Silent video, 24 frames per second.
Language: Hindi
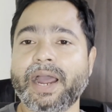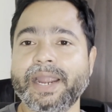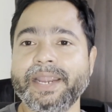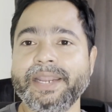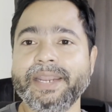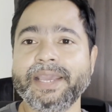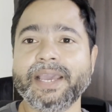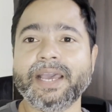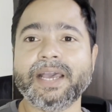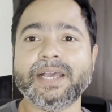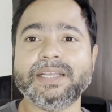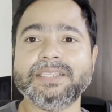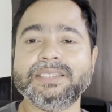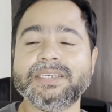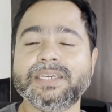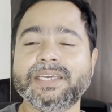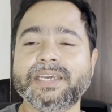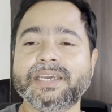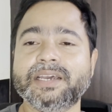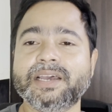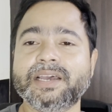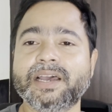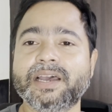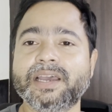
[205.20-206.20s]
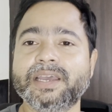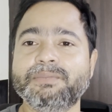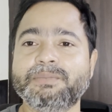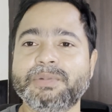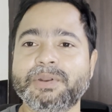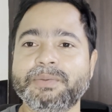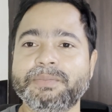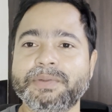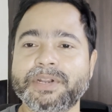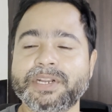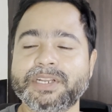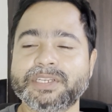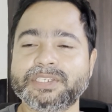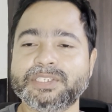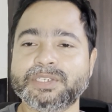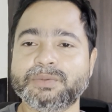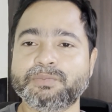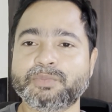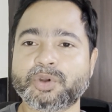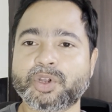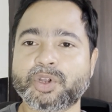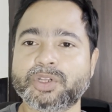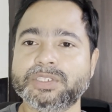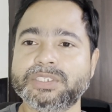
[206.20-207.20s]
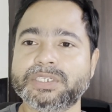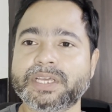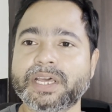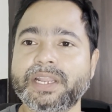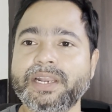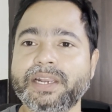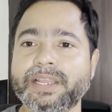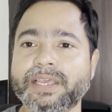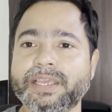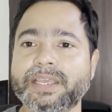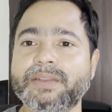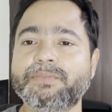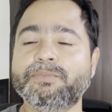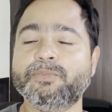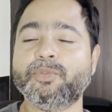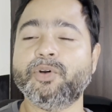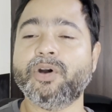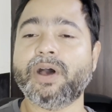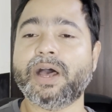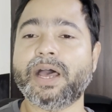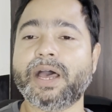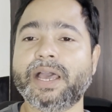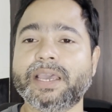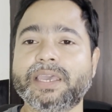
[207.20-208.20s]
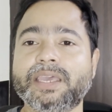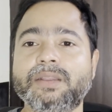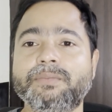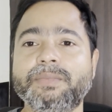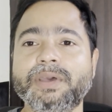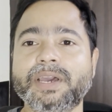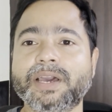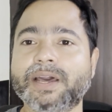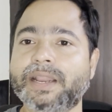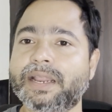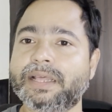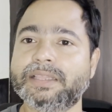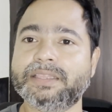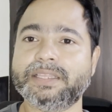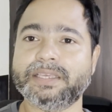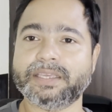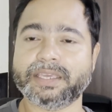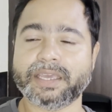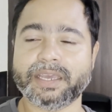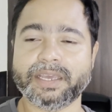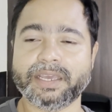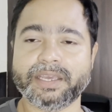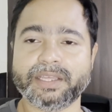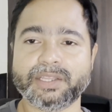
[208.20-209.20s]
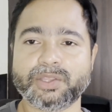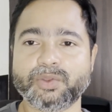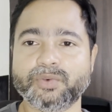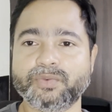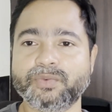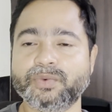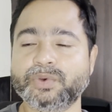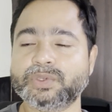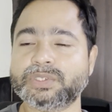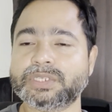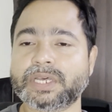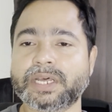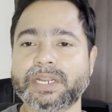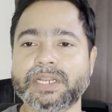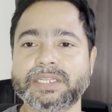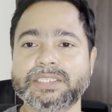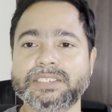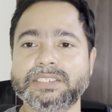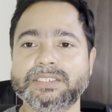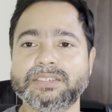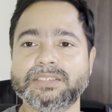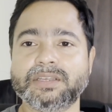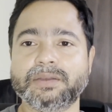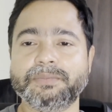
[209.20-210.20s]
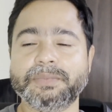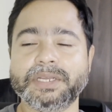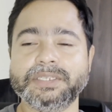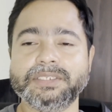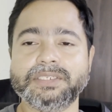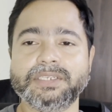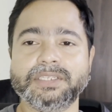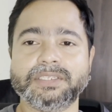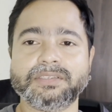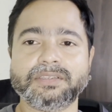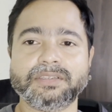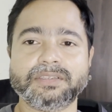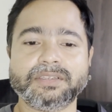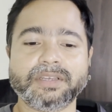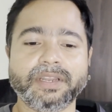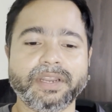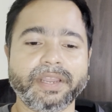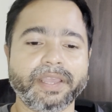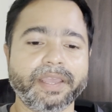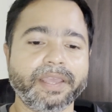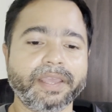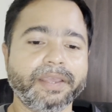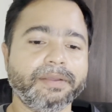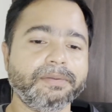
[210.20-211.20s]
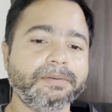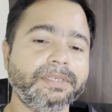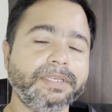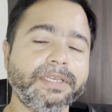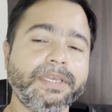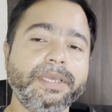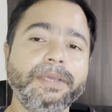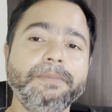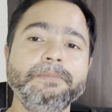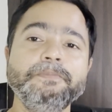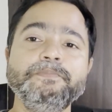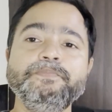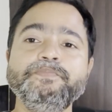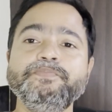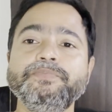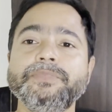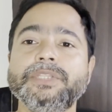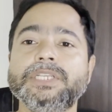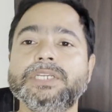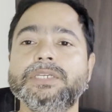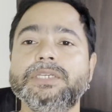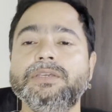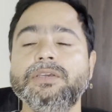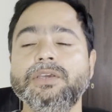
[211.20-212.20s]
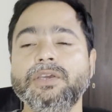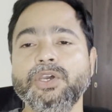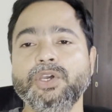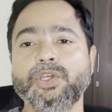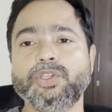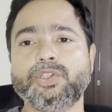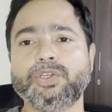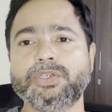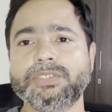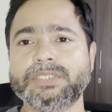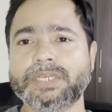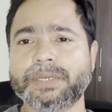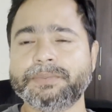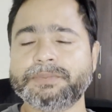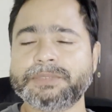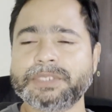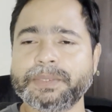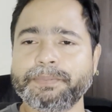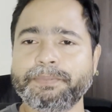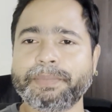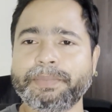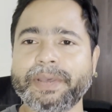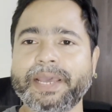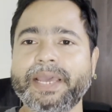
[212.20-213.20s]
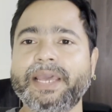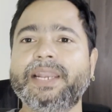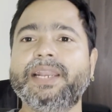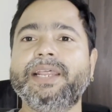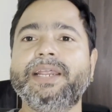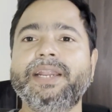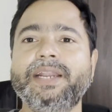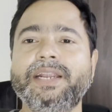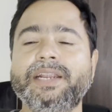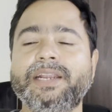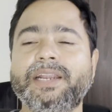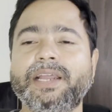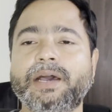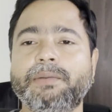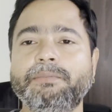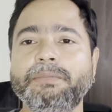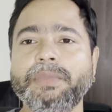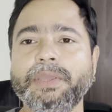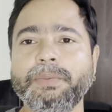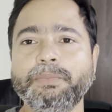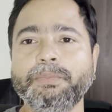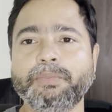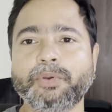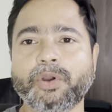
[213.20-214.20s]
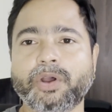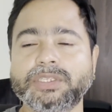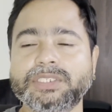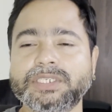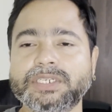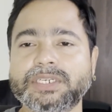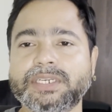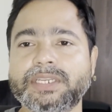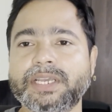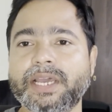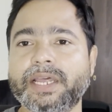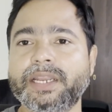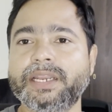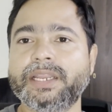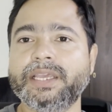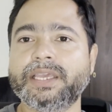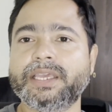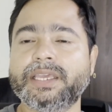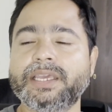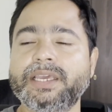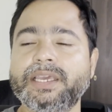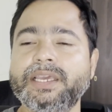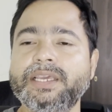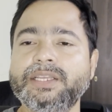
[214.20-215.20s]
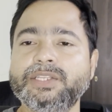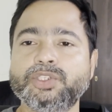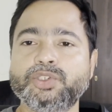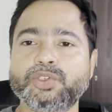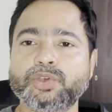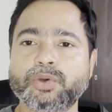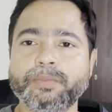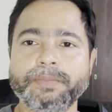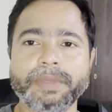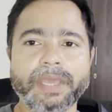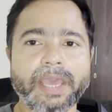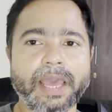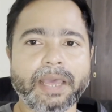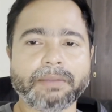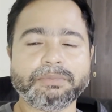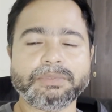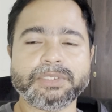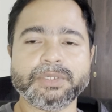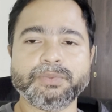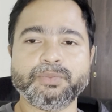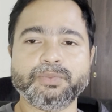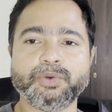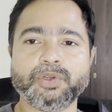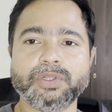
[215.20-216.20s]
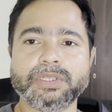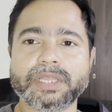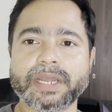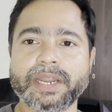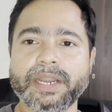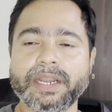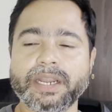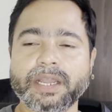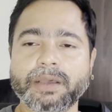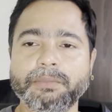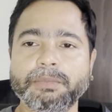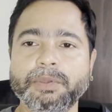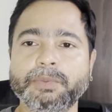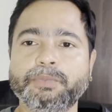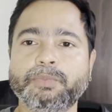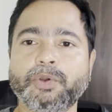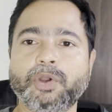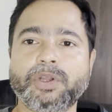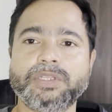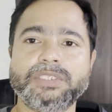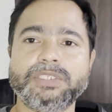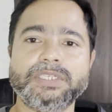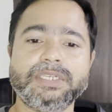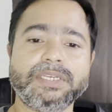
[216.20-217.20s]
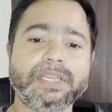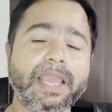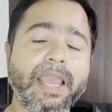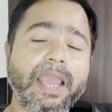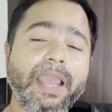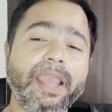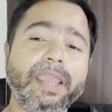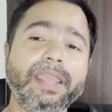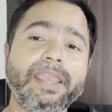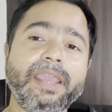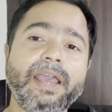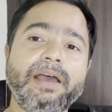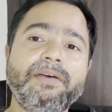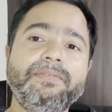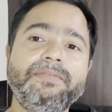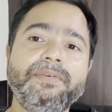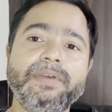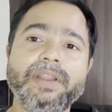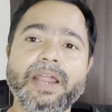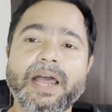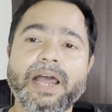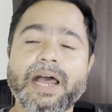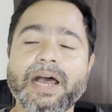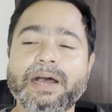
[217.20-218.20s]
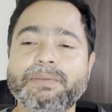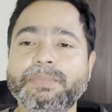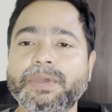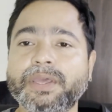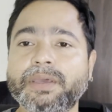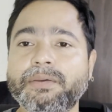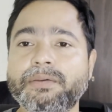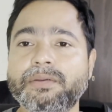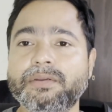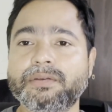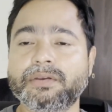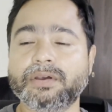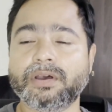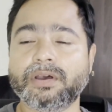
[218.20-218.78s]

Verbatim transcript: आइडिया आ जाएगा इम्प्लीमेंटेशन प्रोजेक्ट का लेकिन वो आखिर में कराते क्या है तो वो सारा चीज़ हम आज डिस्कस करेंगे ठीक है तो सबसे पहले डमी प्रोजेक्ट यानी कि जो भी आपसे बोलता है डमी प्रोजेक्ट या फिर आपके